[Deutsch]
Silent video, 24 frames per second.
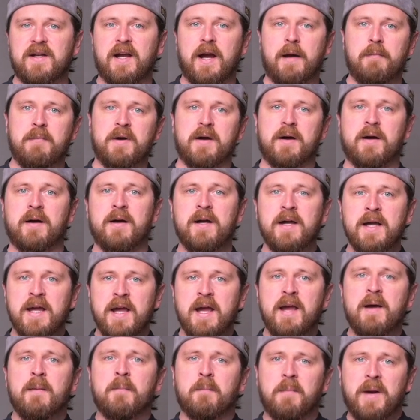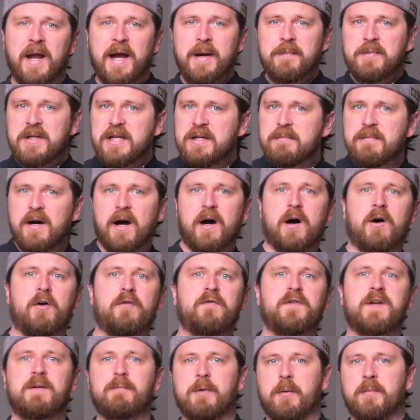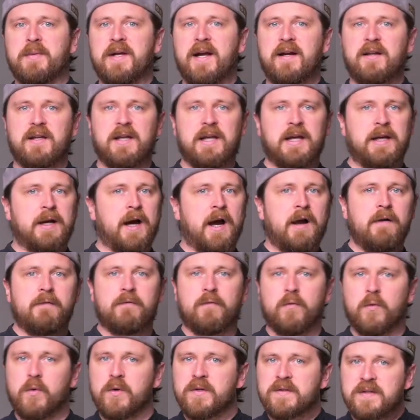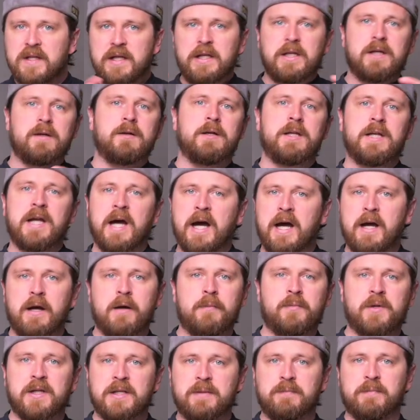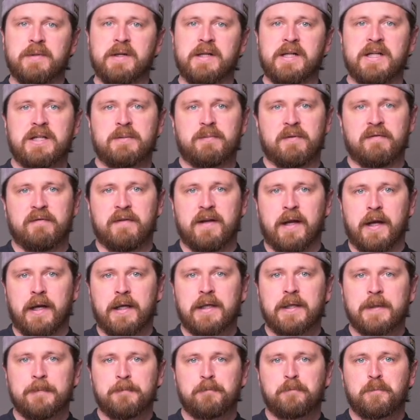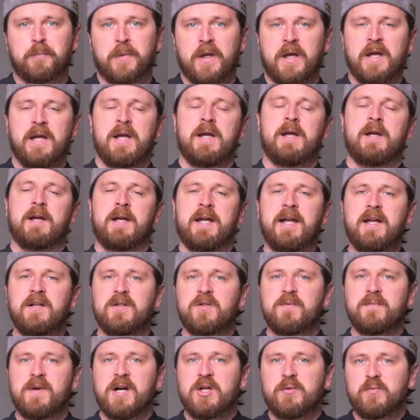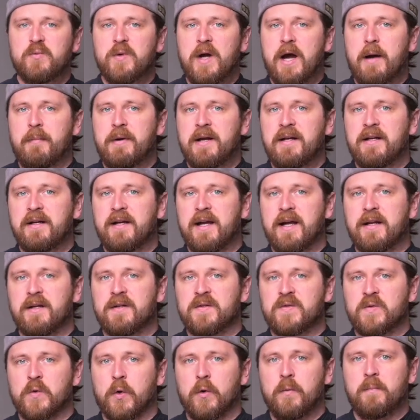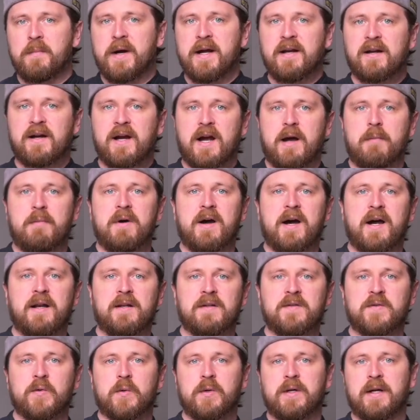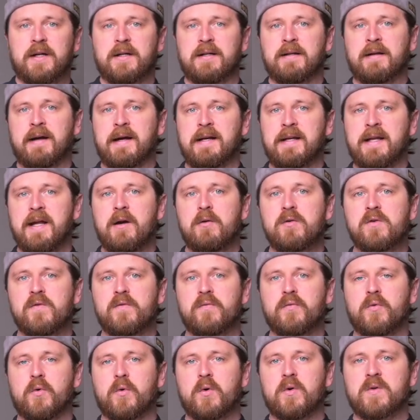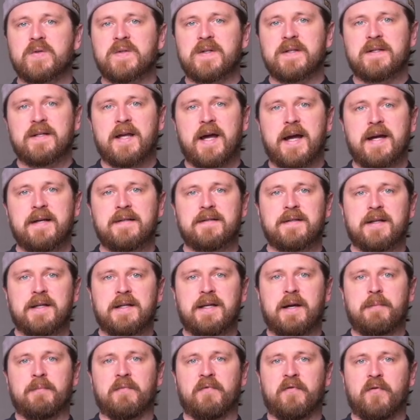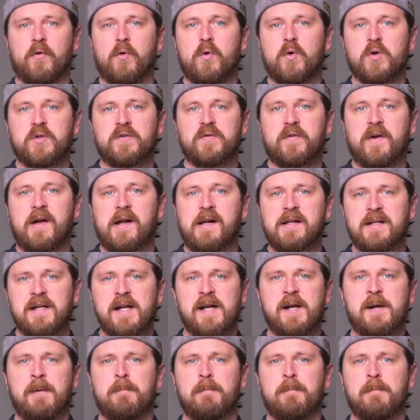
die Kamera bleibt immer auf dem Objekt, egal wo es sich innerhalb des Bildes bewegt. Ich zum Beispiel arbeite gerne so, meine Kamera hat einen sogenannten 3D-Autofokus, das heißt, ich habe ein Fokusfeld,